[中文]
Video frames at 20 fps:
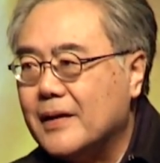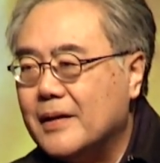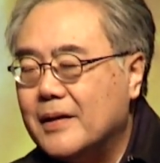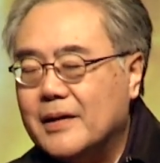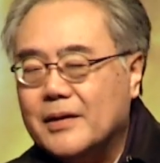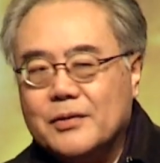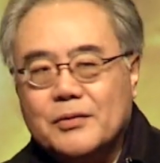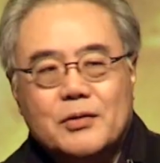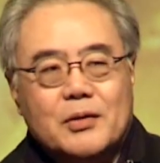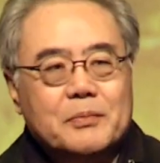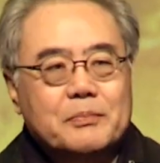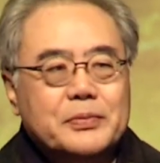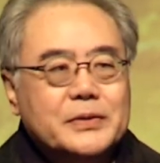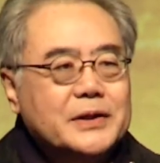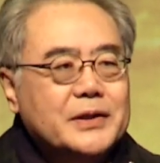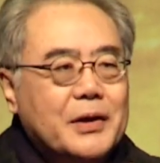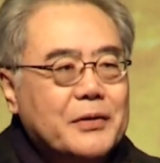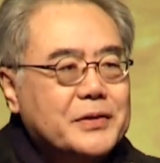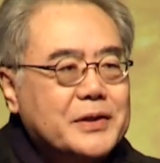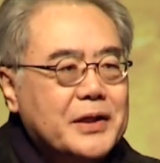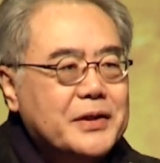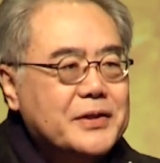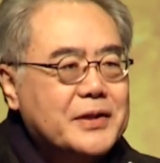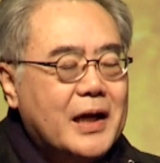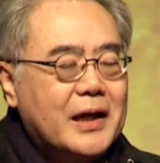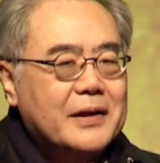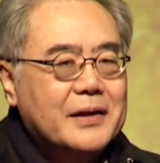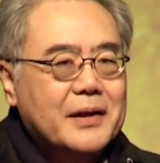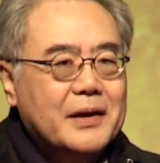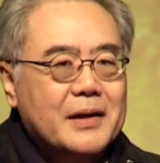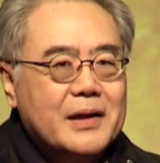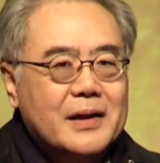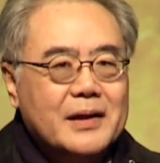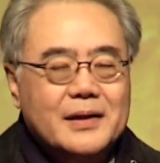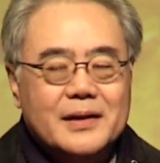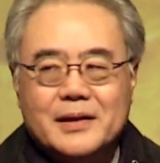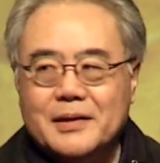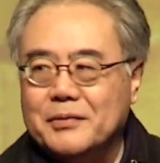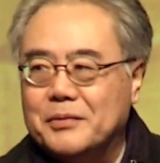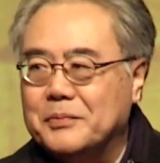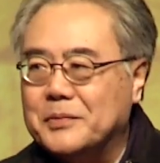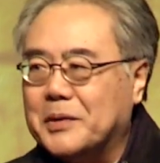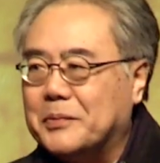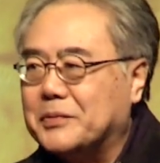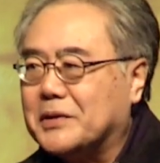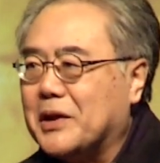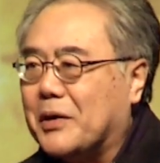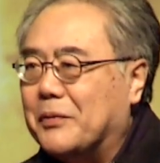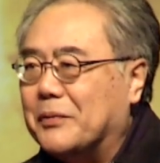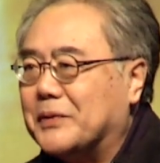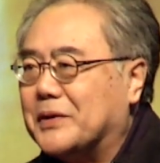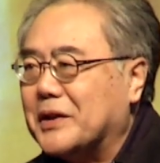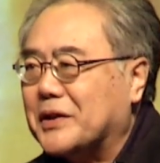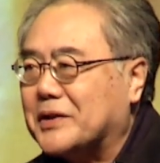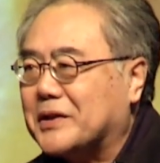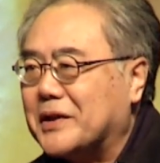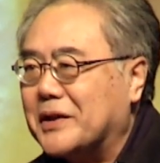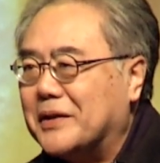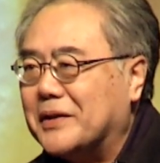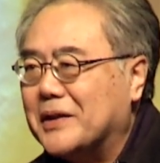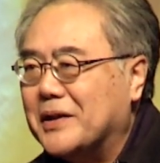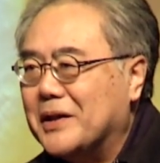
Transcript: 如果我们不知道征战，啊，我们怎么知道我们得胜？